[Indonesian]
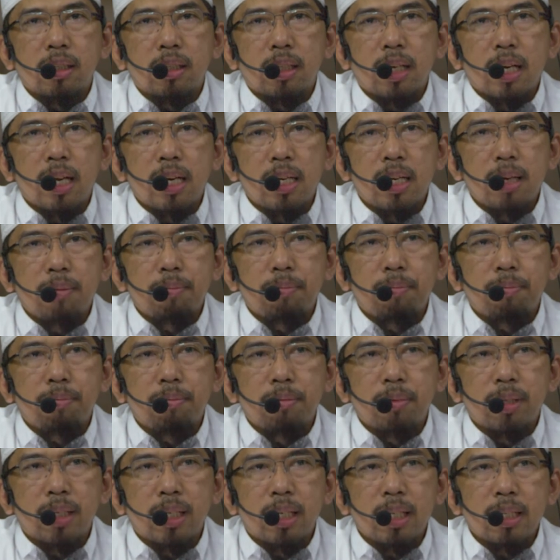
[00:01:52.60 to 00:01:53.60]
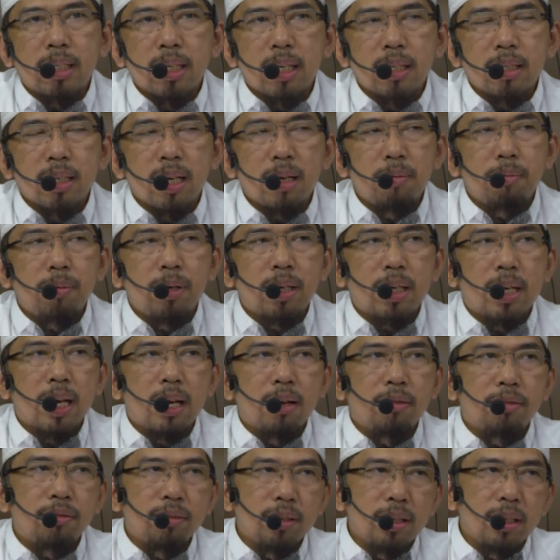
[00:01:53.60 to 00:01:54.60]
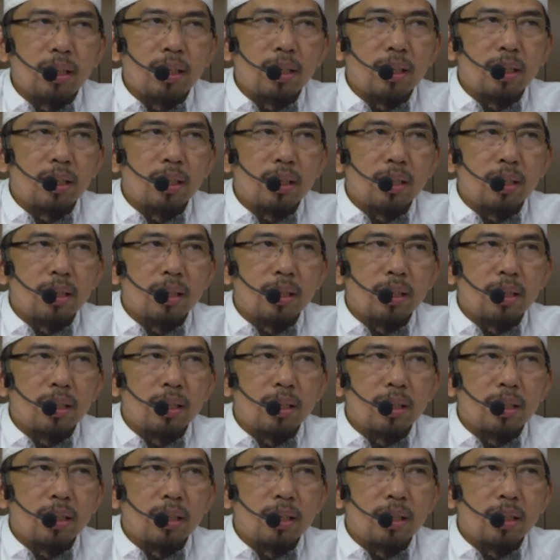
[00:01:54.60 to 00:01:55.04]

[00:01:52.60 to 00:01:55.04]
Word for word: terhadap kisah sahabat kahfi